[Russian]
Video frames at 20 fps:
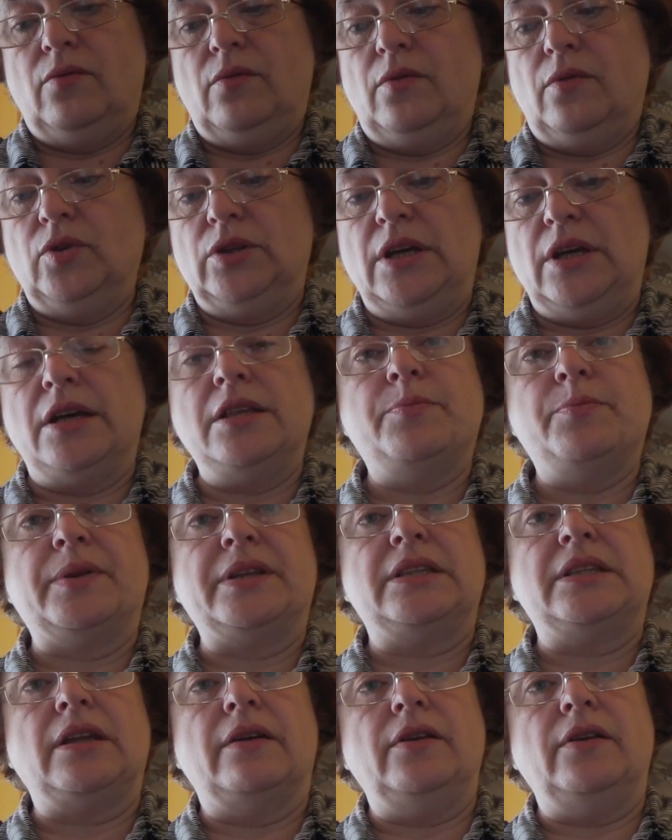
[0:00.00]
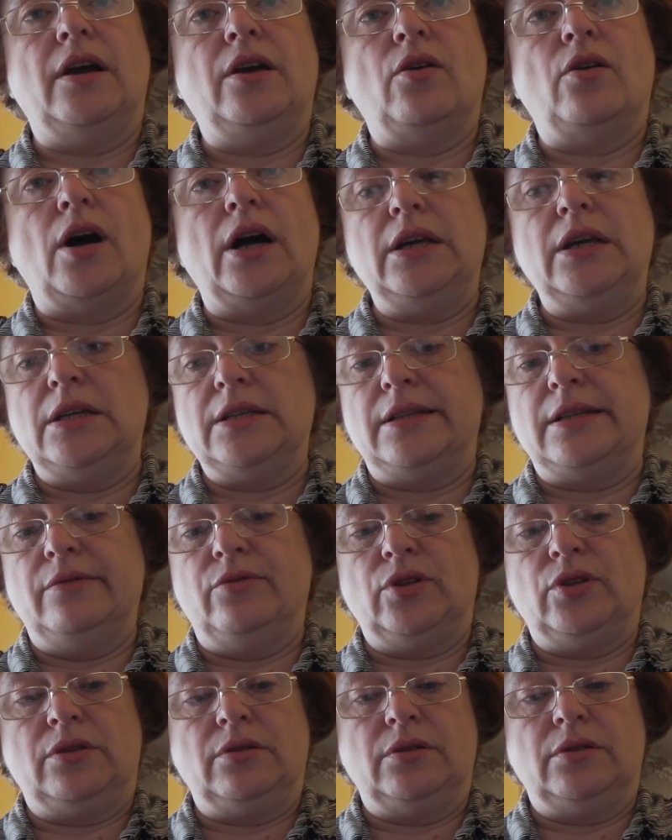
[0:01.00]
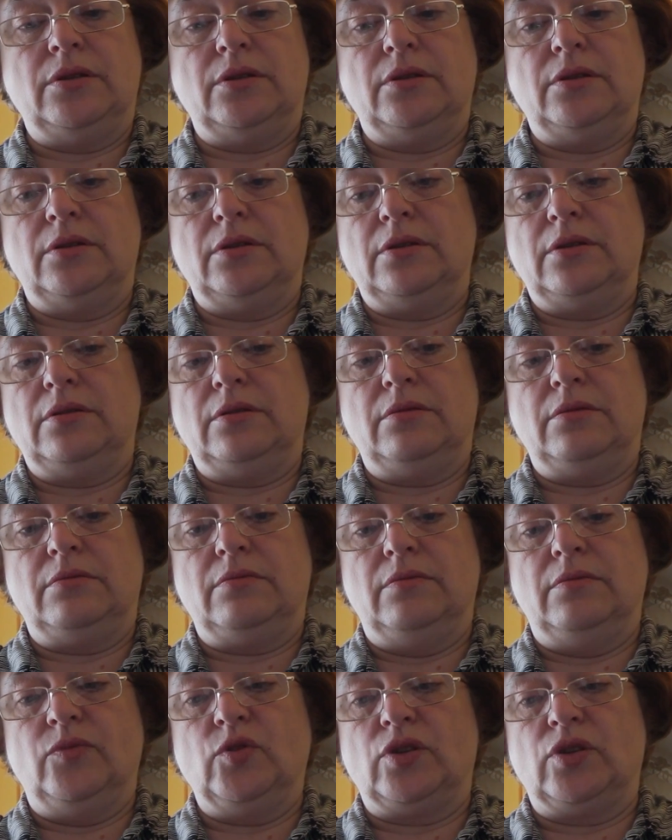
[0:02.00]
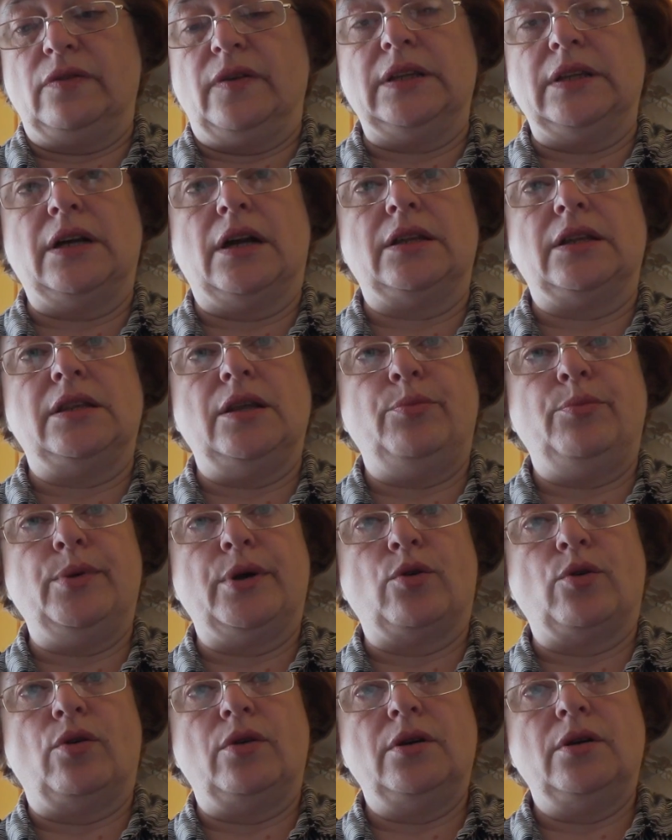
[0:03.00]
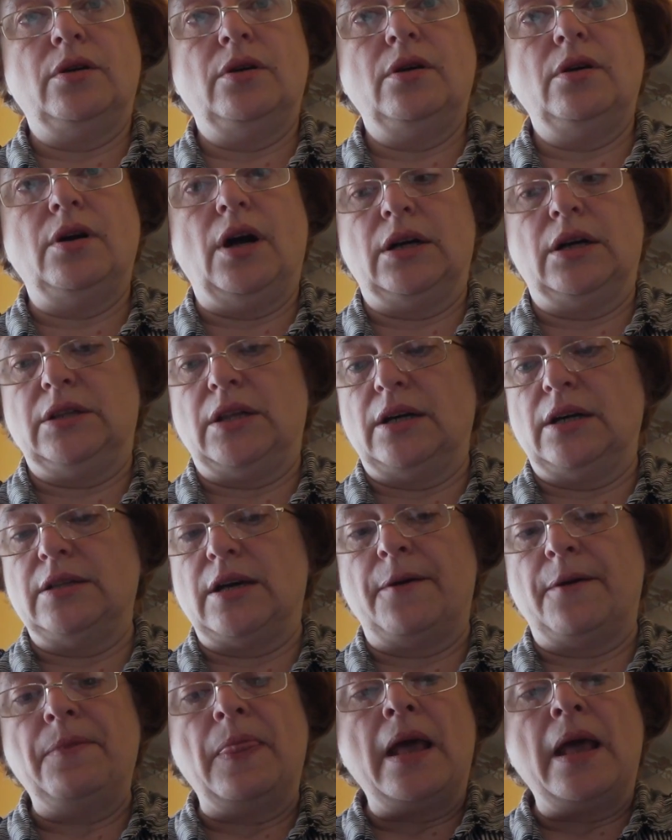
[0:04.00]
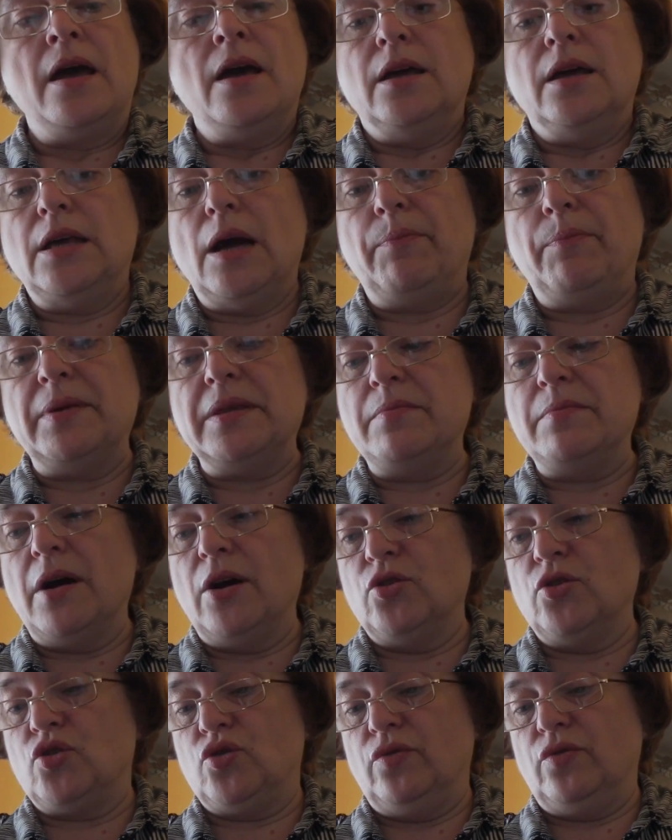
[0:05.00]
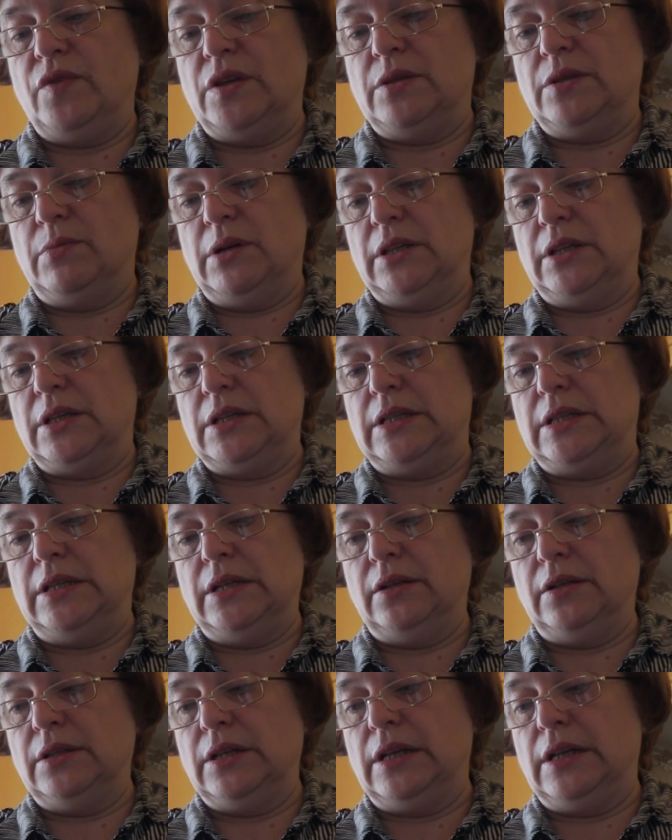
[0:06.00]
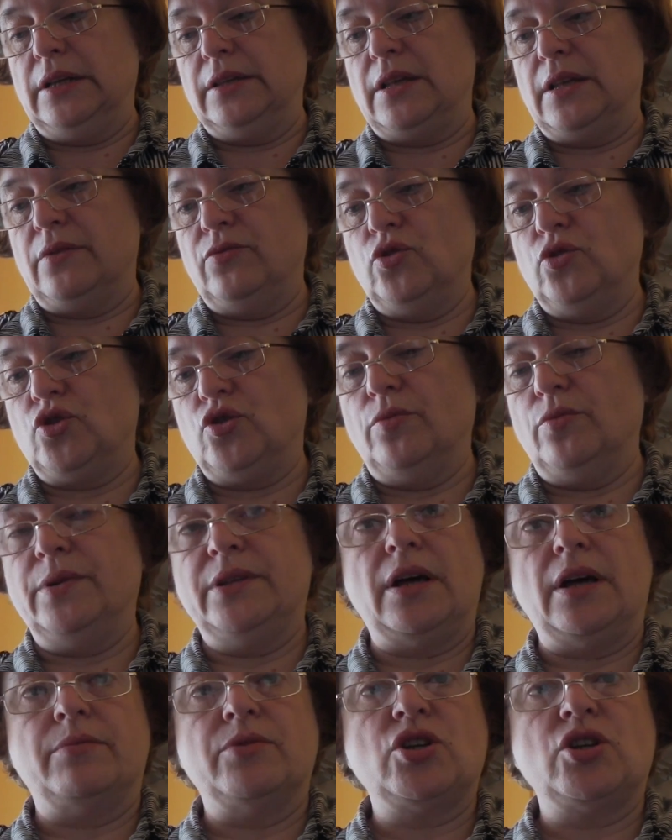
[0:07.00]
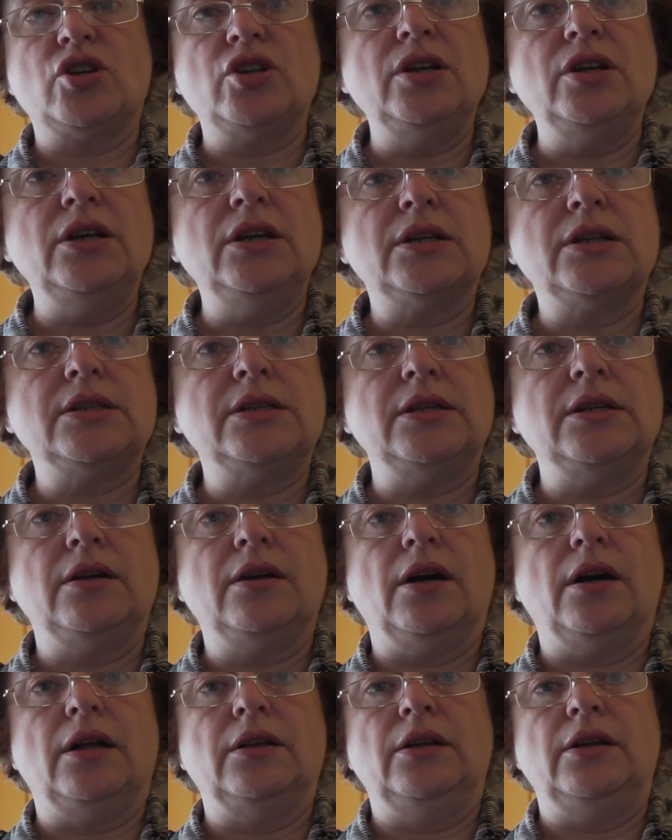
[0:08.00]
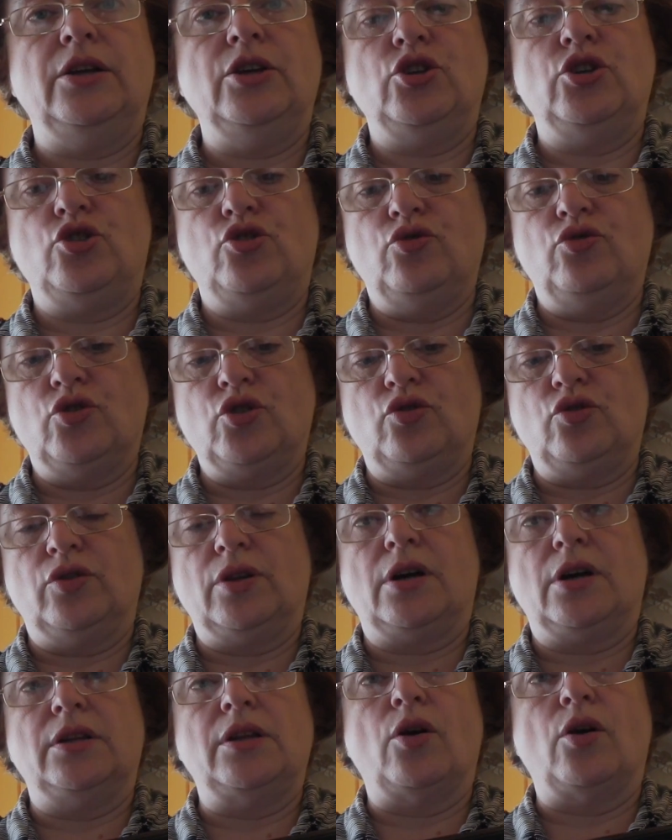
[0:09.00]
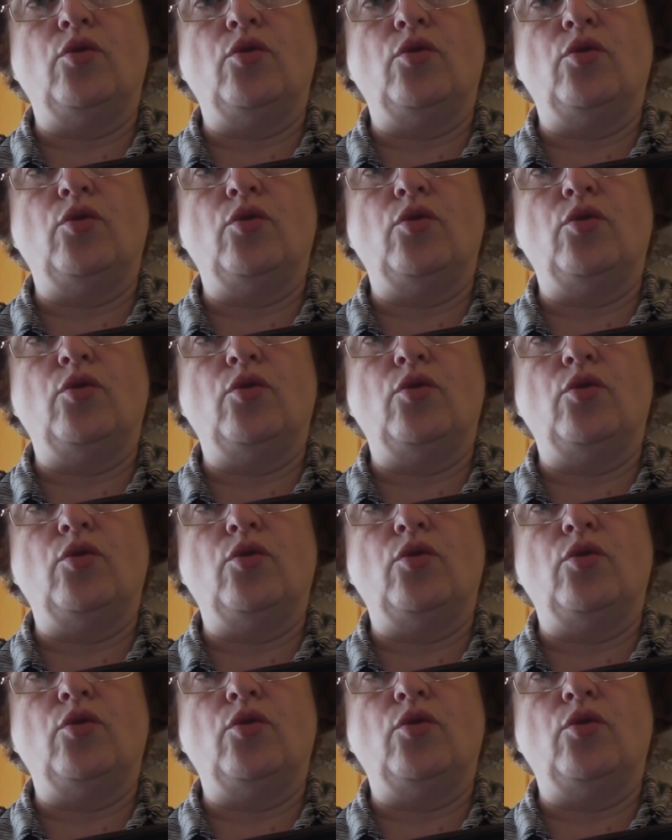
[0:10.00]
Вот я не представляю, а если вот, э, вот квадратный пирог, как тогда? Я понимаю, что, видимо, это сделано для того, чтобы там жир стекал или еще что-то, когда